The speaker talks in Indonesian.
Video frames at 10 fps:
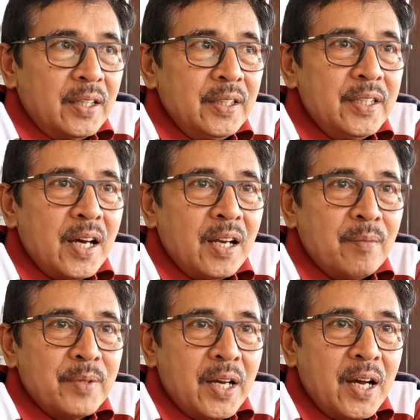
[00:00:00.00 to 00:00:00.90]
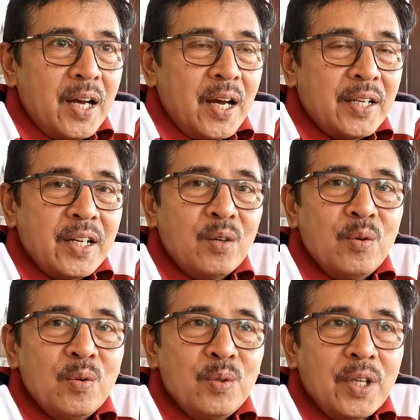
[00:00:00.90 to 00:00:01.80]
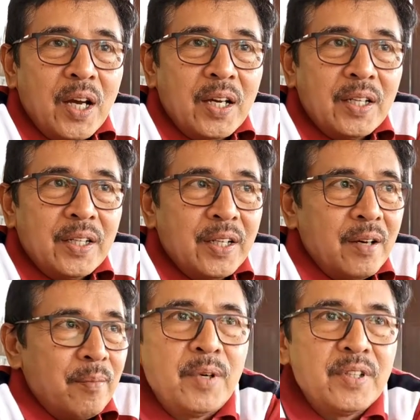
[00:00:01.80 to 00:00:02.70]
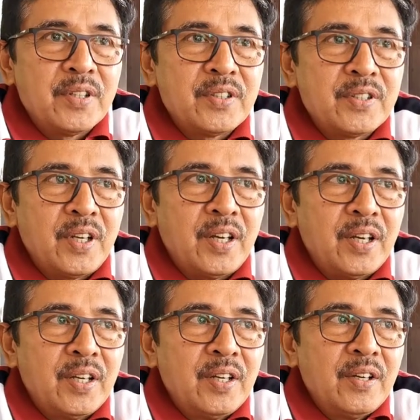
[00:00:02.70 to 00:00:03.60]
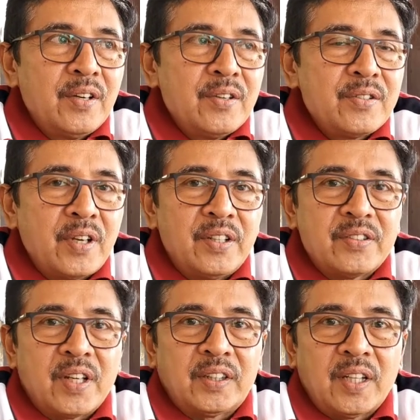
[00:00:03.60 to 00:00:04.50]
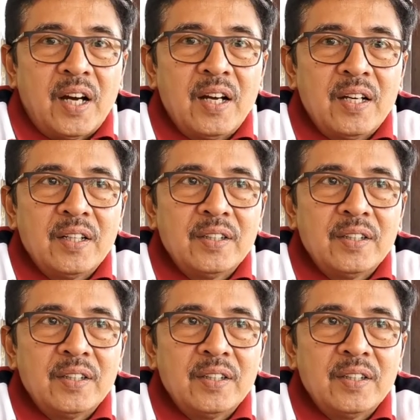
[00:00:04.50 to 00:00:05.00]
di dalamnya ada gurunya namanya Syekh Said Satah.